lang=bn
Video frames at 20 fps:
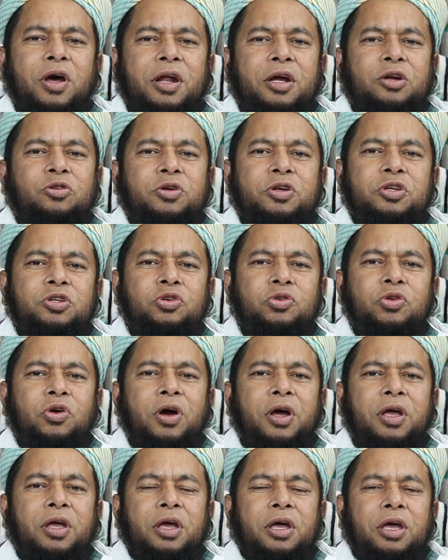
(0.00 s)
ওখানে একটু ইঞ্জুরি
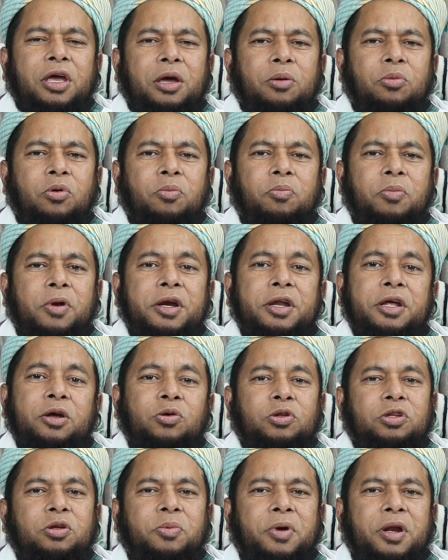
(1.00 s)
হয় এবং ব্লিডিং
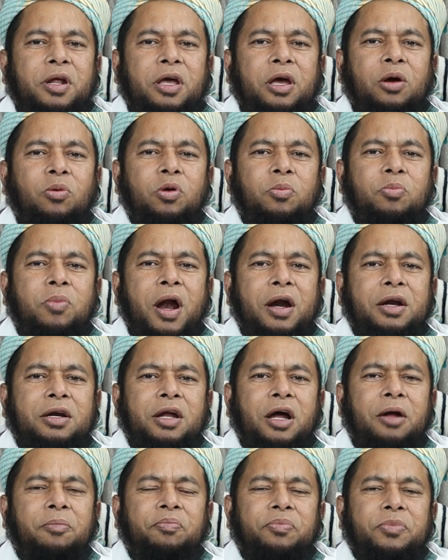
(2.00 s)
হতে পারে ওই
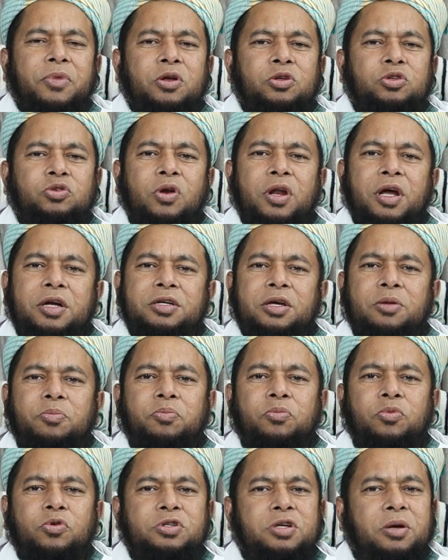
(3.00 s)
ব্লাডটা চলে আসে
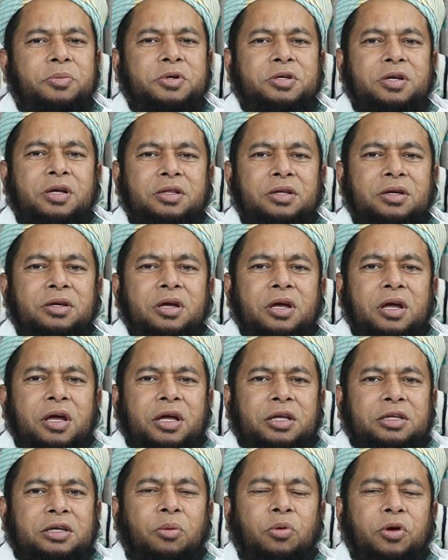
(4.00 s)
প্রস্রাবের সাথে
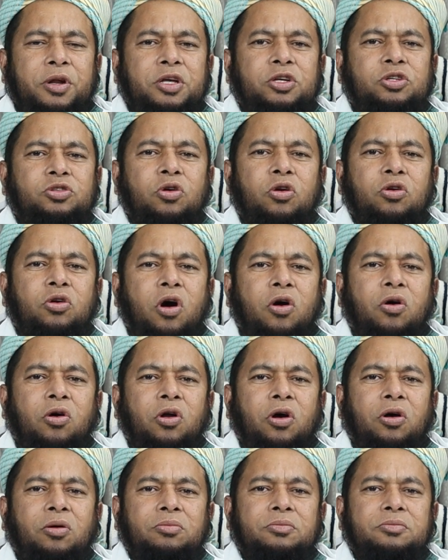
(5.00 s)
যেমন স্টোন
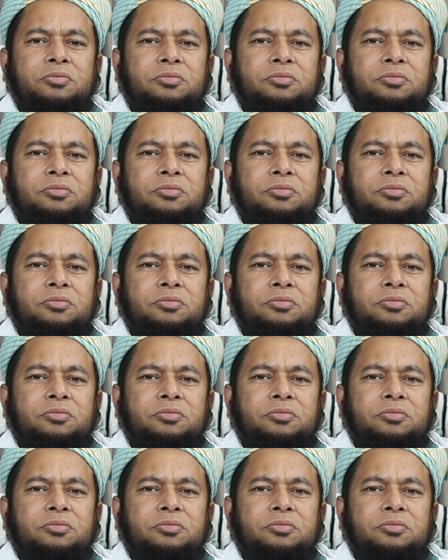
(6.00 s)
কখনো